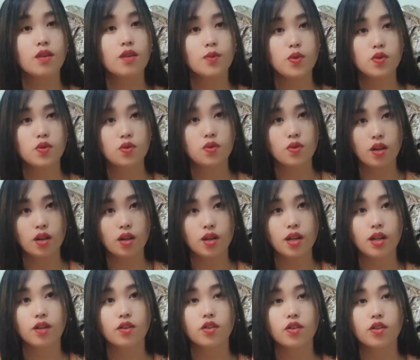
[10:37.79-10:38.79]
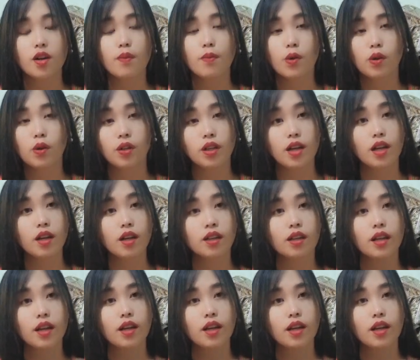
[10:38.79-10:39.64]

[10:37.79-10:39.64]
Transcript: trong một rùa nè họ theo mò thế này,